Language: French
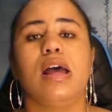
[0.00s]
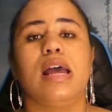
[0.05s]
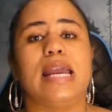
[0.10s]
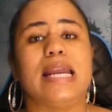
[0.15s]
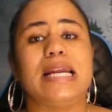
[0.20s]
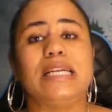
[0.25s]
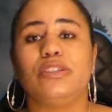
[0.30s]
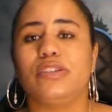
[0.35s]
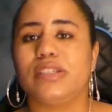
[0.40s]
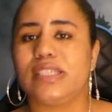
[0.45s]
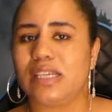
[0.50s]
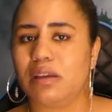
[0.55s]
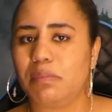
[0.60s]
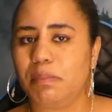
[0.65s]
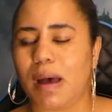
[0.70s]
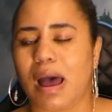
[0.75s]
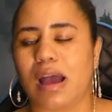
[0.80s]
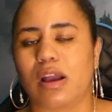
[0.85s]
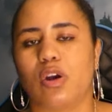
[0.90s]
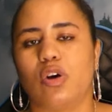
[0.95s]
et il ne sait
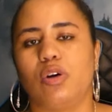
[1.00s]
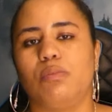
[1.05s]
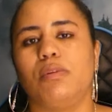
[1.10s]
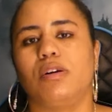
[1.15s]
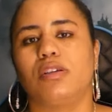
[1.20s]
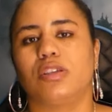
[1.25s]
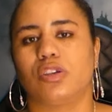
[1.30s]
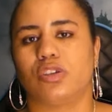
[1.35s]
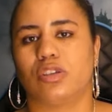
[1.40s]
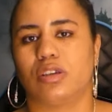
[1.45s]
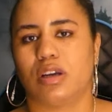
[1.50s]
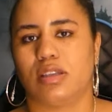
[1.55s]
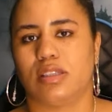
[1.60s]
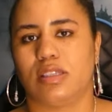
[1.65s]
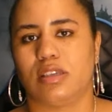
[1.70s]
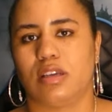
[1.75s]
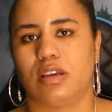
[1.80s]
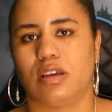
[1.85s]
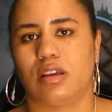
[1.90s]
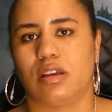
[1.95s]
pas comment s'en
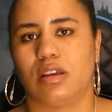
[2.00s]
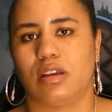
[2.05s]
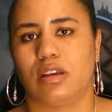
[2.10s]
sortir.